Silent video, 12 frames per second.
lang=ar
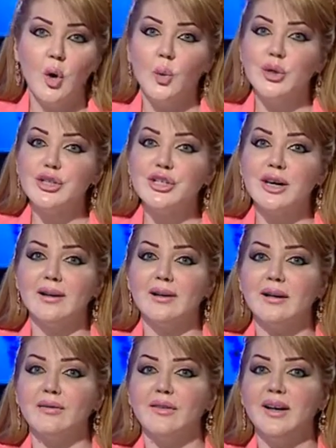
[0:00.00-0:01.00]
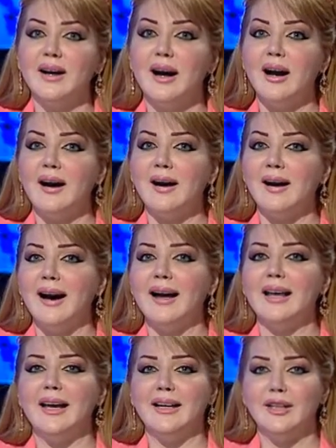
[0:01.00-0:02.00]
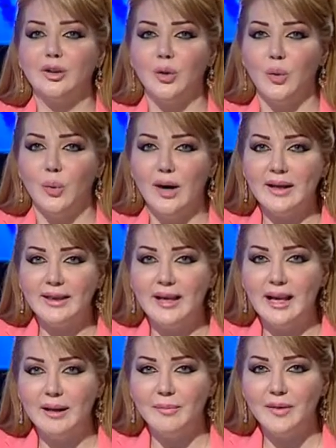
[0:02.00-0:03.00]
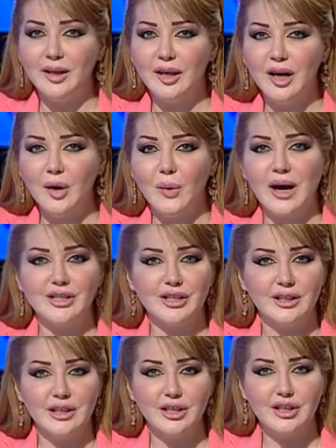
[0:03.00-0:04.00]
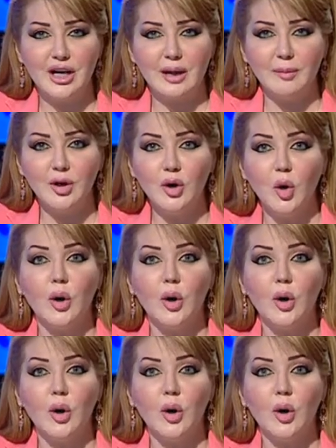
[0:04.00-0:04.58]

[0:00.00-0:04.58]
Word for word: وإن شاء الله الفرحة على إيد قواتنا الأمنية وحشدنا الشعبي